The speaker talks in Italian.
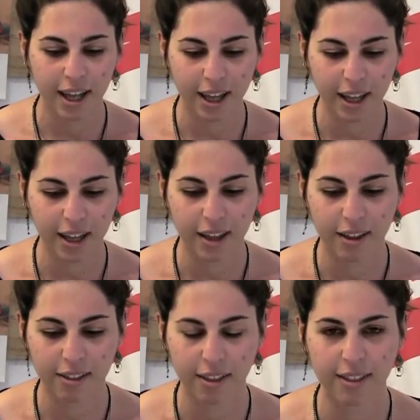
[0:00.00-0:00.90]

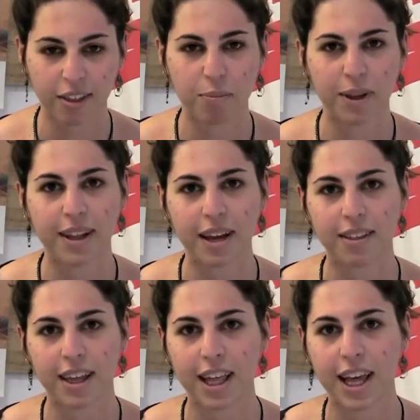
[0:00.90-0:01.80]
e senza
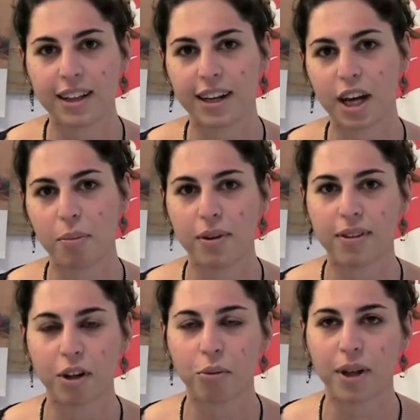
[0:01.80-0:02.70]
aspettarsi che gli altri
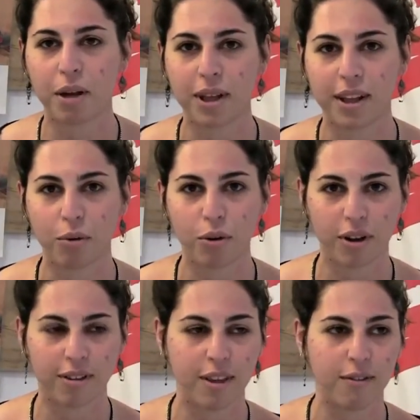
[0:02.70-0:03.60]
capiscano pienamente
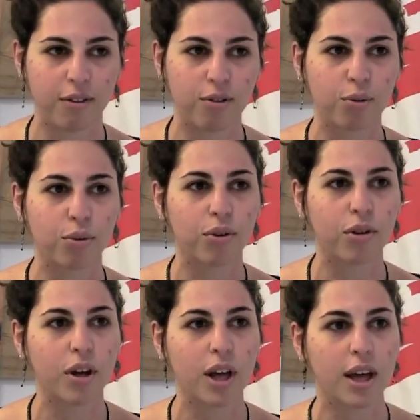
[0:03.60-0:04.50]
quello che si è
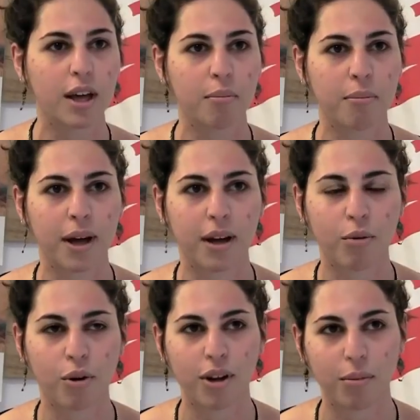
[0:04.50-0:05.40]
vissuto
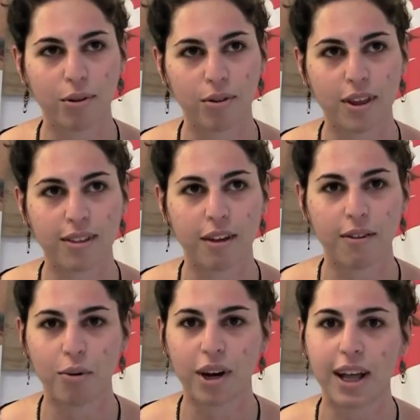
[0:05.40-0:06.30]
ma quello che bisogna
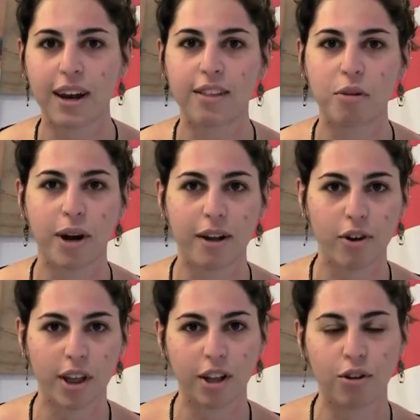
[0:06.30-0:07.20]
salvaguardare è sempre la
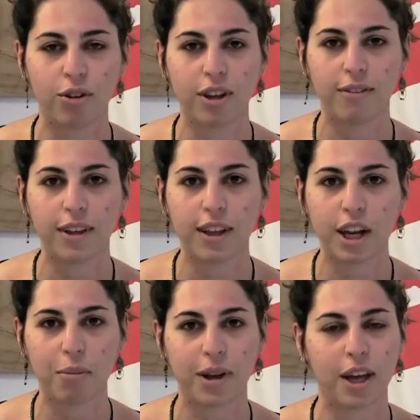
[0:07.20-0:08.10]
voglia di
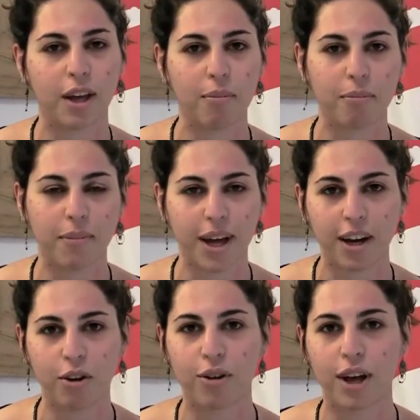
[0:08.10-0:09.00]
condividere perché
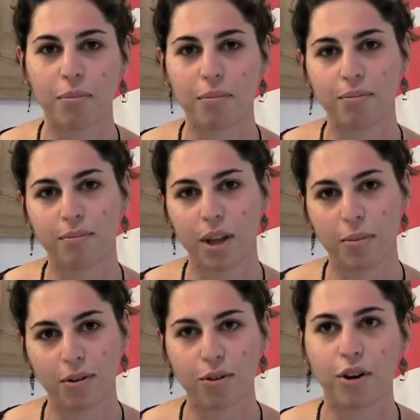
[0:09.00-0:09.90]
magari cap-
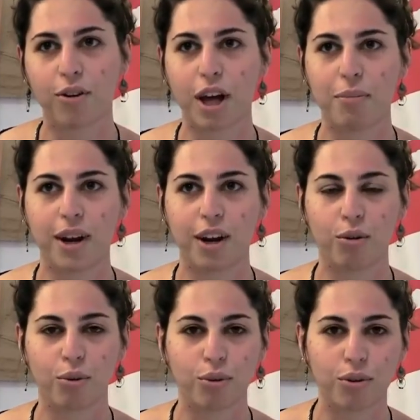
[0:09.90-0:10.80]
le persone non
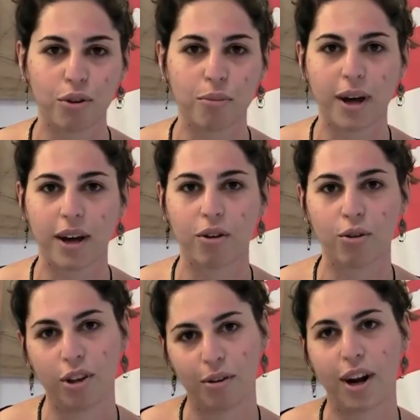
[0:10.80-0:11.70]
capiranno tutto ma
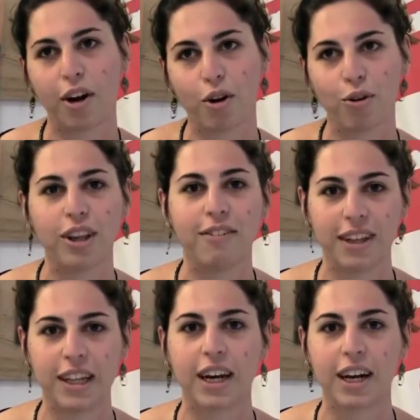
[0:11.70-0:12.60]
continueranno a
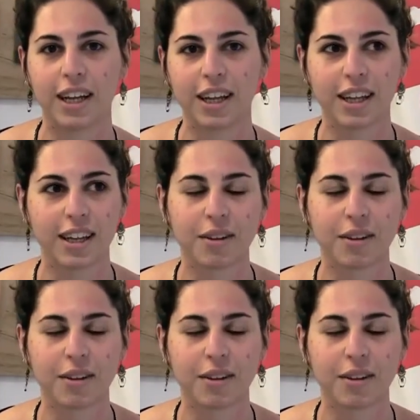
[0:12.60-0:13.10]
condividerle.